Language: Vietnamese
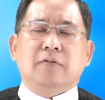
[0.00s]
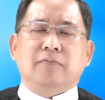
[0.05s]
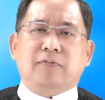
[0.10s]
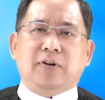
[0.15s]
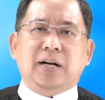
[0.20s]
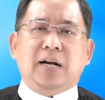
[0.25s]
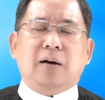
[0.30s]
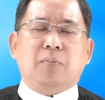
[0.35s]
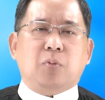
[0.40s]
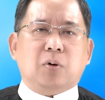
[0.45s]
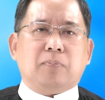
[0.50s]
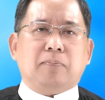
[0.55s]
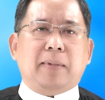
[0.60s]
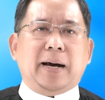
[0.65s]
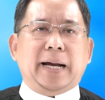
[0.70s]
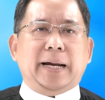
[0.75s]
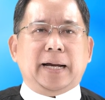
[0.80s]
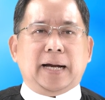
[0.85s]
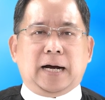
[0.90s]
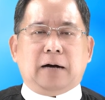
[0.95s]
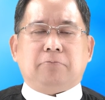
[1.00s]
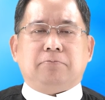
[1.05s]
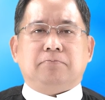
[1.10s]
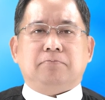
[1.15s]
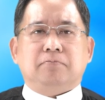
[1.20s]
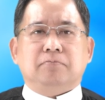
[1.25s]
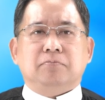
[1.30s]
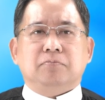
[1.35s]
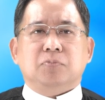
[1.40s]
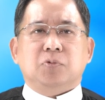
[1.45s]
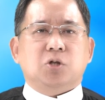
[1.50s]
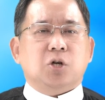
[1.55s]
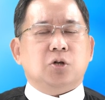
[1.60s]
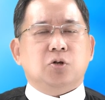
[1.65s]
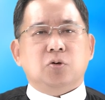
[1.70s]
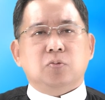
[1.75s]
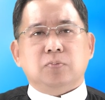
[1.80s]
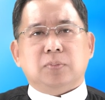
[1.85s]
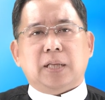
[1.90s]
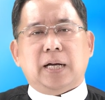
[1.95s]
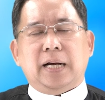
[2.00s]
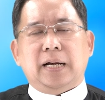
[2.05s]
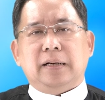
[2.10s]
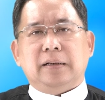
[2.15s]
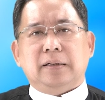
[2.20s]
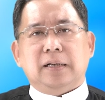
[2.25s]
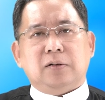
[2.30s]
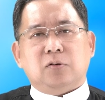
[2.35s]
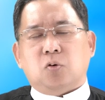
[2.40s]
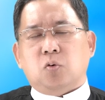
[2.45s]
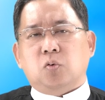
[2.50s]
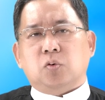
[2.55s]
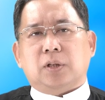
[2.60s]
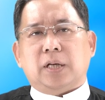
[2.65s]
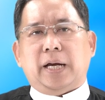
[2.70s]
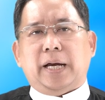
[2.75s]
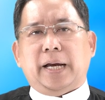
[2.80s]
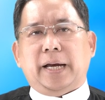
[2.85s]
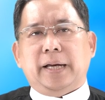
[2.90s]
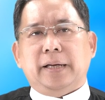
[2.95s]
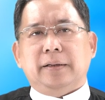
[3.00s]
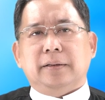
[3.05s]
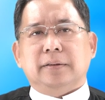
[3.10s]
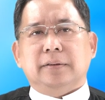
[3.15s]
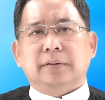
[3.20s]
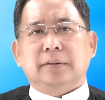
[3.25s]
vẫn là một bài học cho chúng ta rất cụ thể